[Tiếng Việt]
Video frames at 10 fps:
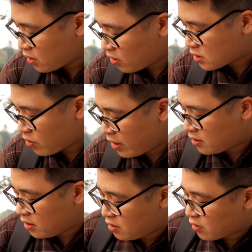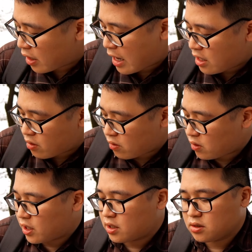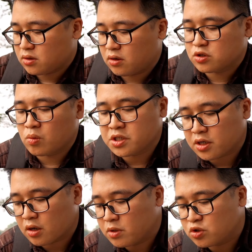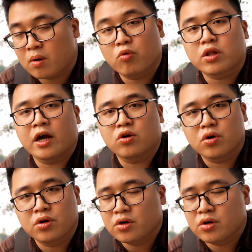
con 6D thì được cái là nó người dùng chỉ cần mình dùng bằng một tay thôi